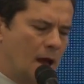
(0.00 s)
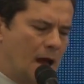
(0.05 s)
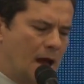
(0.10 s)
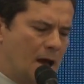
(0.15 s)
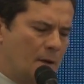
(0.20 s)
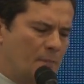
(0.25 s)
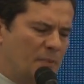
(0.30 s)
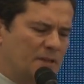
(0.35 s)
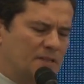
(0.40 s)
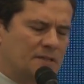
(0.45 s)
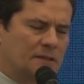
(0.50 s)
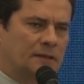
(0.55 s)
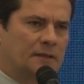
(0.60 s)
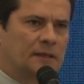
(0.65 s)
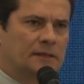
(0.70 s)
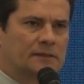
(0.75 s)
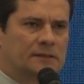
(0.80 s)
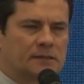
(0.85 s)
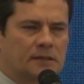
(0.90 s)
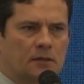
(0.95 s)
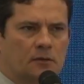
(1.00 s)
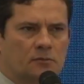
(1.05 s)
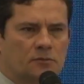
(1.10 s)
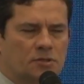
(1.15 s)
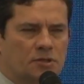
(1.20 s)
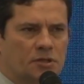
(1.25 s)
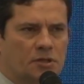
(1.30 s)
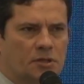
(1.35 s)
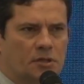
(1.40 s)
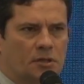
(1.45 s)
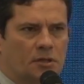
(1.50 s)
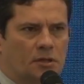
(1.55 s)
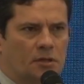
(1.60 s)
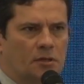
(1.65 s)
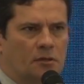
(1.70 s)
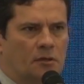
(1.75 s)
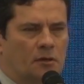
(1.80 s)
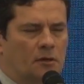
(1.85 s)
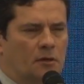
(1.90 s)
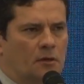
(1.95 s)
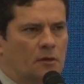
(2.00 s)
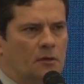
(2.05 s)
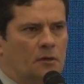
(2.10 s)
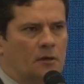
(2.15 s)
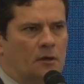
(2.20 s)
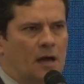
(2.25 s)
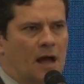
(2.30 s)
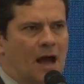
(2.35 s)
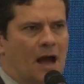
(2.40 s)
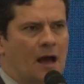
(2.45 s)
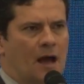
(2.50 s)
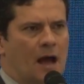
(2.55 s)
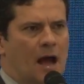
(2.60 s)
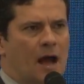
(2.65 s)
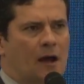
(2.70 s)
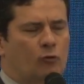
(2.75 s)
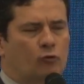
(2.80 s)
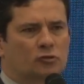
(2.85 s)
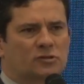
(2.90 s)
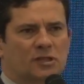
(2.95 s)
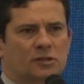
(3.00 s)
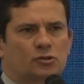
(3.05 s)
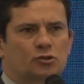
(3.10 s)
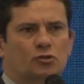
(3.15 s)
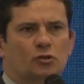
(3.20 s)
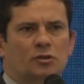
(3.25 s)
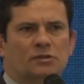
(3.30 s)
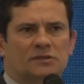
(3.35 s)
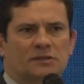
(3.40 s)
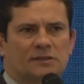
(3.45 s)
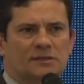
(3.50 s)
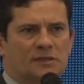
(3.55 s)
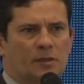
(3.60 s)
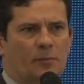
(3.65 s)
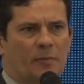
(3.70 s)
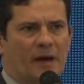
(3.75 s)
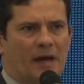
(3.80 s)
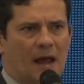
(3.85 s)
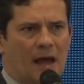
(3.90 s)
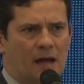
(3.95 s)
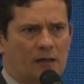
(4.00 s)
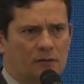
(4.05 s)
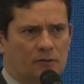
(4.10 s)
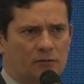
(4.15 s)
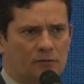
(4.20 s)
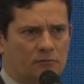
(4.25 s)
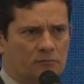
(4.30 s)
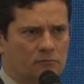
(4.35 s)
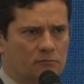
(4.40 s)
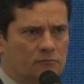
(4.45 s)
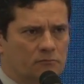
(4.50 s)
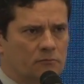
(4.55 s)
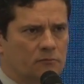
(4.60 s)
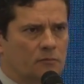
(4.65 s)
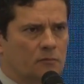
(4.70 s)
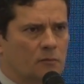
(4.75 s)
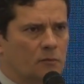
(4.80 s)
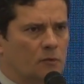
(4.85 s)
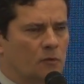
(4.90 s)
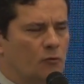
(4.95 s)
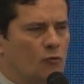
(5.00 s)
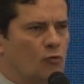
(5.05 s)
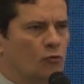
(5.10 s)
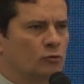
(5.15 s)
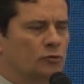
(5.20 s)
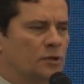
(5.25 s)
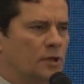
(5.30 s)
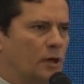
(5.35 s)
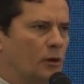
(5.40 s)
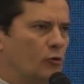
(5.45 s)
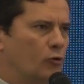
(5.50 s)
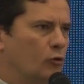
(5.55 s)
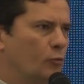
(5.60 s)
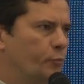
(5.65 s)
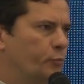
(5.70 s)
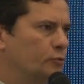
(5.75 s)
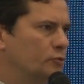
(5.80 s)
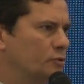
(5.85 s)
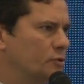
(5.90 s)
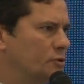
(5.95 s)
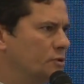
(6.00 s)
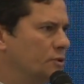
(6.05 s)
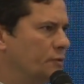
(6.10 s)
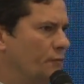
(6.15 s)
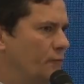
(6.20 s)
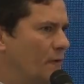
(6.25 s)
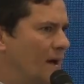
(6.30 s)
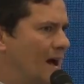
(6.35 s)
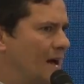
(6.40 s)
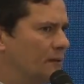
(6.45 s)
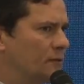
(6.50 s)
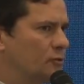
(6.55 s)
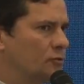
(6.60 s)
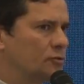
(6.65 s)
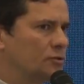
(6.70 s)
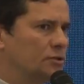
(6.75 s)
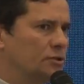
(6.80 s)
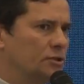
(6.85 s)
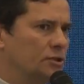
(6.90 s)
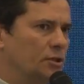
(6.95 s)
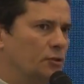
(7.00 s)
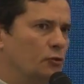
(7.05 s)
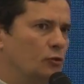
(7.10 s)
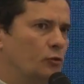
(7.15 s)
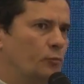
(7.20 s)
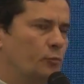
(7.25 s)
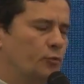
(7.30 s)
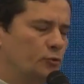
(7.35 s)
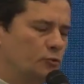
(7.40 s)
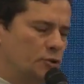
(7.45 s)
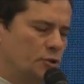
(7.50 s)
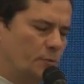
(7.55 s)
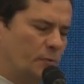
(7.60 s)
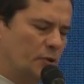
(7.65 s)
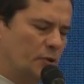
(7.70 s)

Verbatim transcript: a apresentação de acusações em separado contra grupos de fatos e grupos de